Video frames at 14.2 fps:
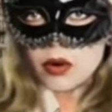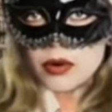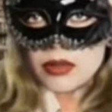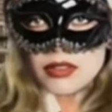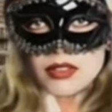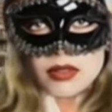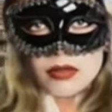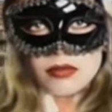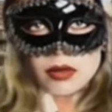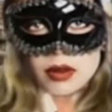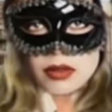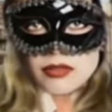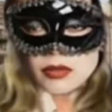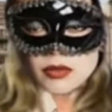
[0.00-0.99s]
di una persona
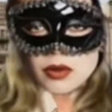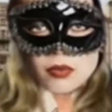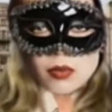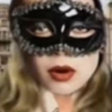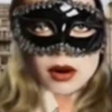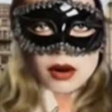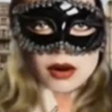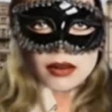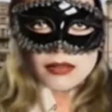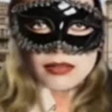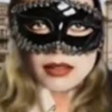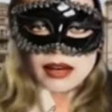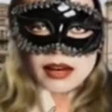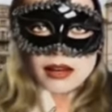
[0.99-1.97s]
scomparsa
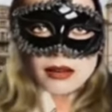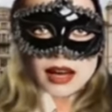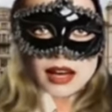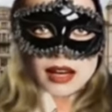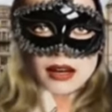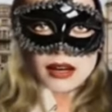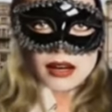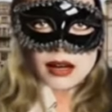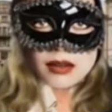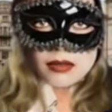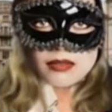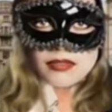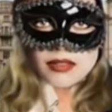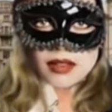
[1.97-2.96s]
e invita a
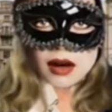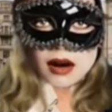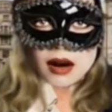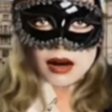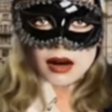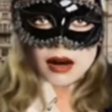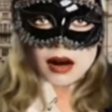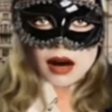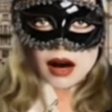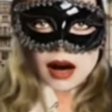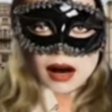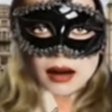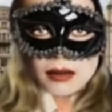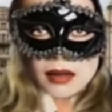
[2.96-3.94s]
chiamare i
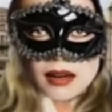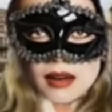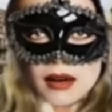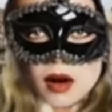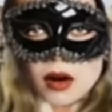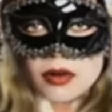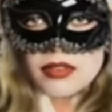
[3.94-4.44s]
carabinieri?